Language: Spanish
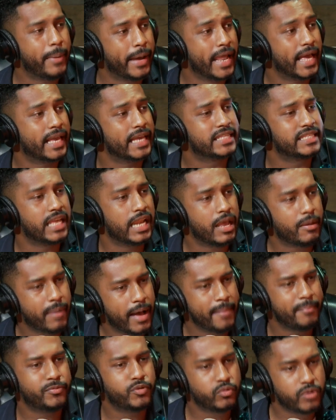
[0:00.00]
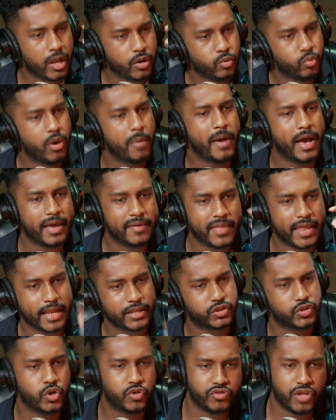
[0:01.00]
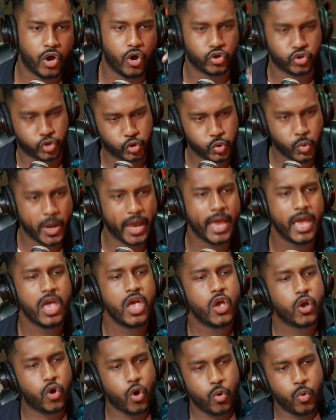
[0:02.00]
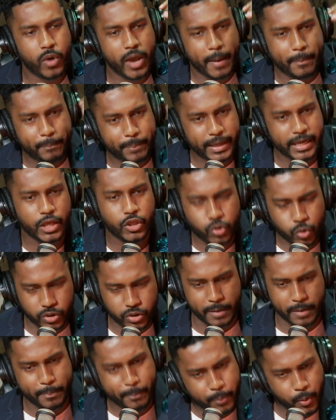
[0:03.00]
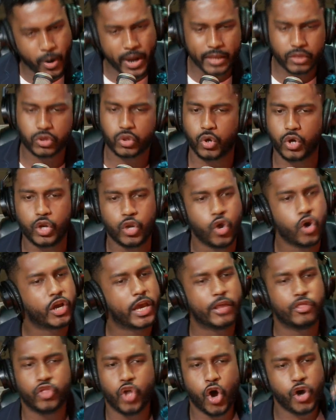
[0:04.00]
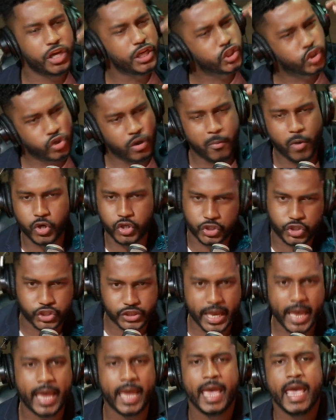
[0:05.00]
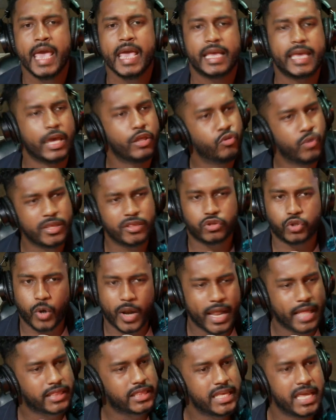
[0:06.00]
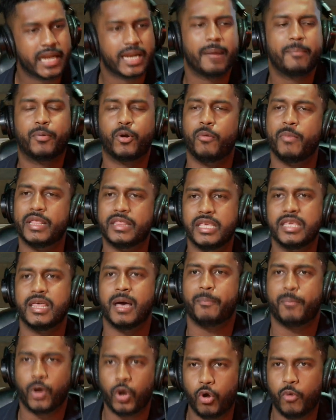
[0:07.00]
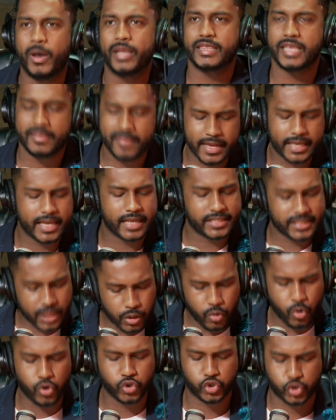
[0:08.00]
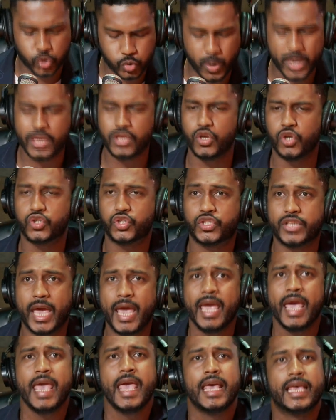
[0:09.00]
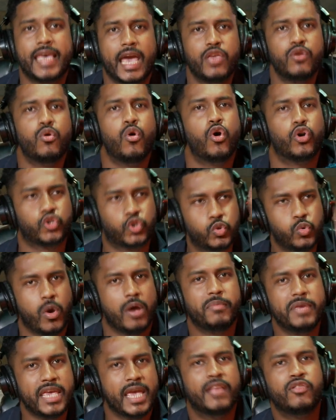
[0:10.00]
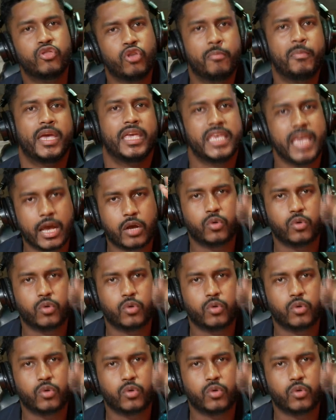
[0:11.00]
para que se levante una nueva generación de Josué con un espíritu dispuesto. Y lo que no hizo Moisés, que no entró a la tierra prometida, pues lo va a tener que hacer un Josué. Yo sé que hay un Josué viéndome y